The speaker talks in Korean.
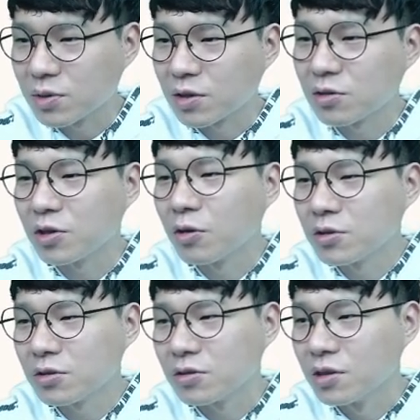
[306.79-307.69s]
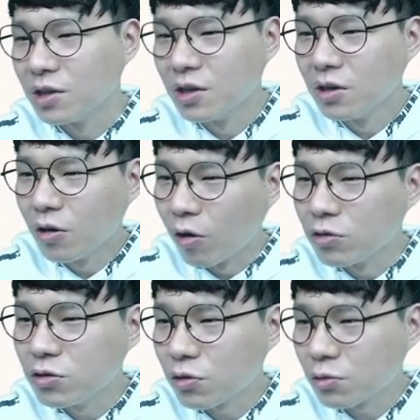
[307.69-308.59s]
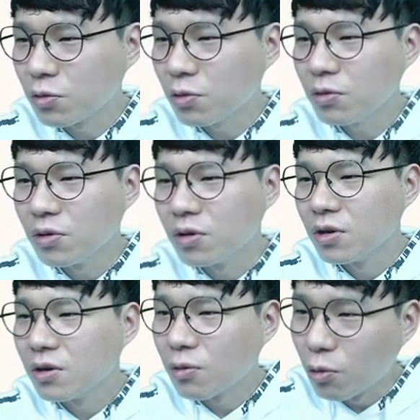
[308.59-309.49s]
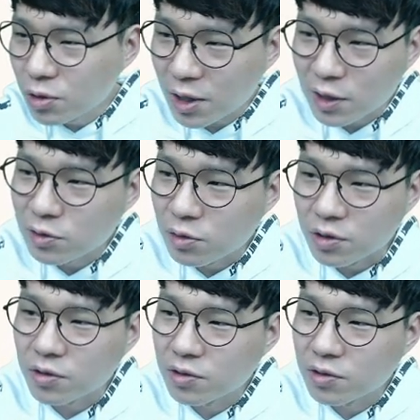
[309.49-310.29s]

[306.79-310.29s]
그래서 이것은 어느 정도 옳다라는 거예요.